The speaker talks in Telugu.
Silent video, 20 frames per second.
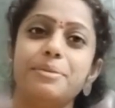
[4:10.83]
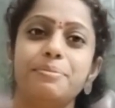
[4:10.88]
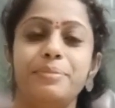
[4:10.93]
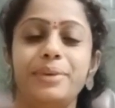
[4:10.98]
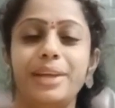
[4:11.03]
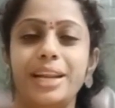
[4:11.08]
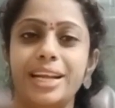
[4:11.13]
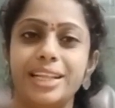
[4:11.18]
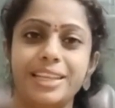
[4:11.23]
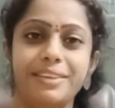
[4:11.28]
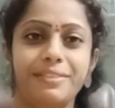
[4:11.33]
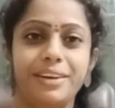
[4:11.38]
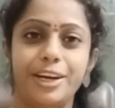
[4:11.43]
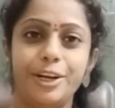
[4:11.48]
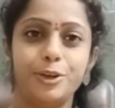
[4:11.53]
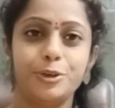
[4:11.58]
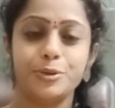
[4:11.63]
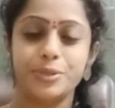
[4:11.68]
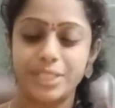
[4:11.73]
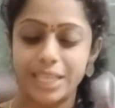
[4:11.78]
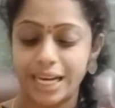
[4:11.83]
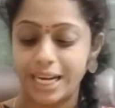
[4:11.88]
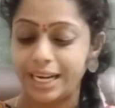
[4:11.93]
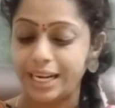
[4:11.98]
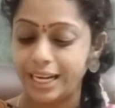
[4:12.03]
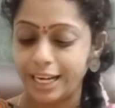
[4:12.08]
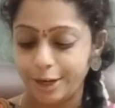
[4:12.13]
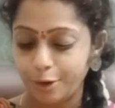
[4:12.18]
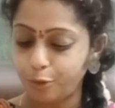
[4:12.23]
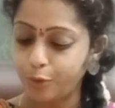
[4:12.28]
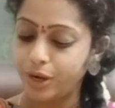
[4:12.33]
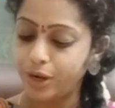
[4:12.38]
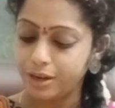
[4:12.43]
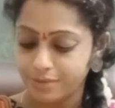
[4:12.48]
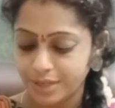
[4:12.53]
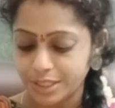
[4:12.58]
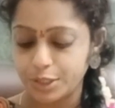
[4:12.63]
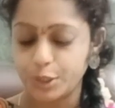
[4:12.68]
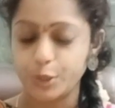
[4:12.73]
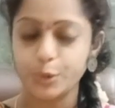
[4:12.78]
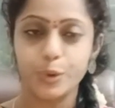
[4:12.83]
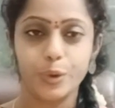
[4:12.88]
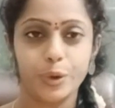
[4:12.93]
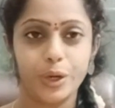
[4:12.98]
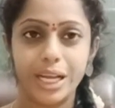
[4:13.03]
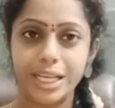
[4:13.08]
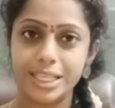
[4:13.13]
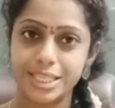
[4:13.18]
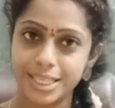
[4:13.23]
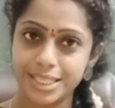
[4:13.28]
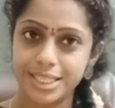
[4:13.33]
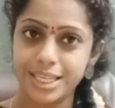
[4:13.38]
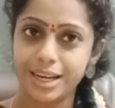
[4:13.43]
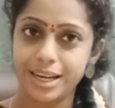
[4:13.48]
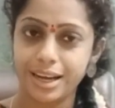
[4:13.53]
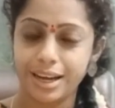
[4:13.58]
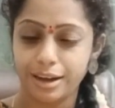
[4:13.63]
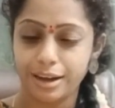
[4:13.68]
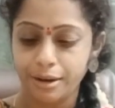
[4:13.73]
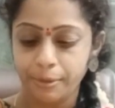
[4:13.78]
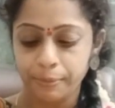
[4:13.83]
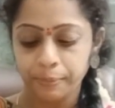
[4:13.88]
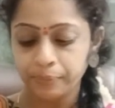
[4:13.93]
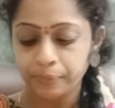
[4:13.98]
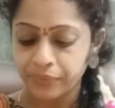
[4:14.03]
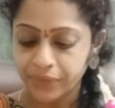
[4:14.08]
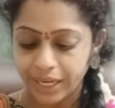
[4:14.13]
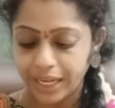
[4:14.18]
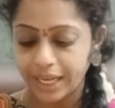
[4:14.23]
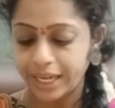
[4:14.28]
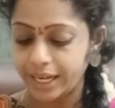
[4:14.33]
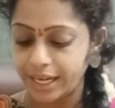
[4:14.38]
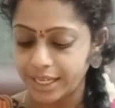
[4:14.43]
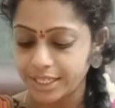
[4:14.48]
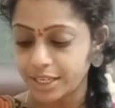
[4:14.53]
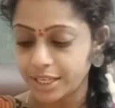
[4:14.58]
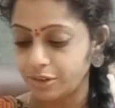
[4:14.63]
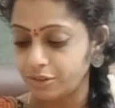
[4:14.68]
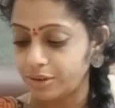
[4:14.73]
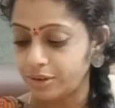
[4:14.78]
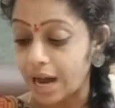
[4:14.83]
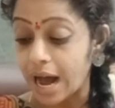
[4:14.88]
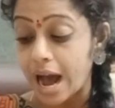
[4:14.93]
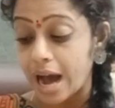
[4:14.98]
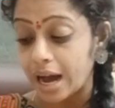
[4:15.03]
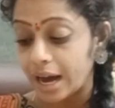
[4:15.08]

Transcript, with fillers: మీరైతే వీడియో చూసేయండి నేను కొన్న వస్తువు నేను చేసిన డెకరేషను ఆ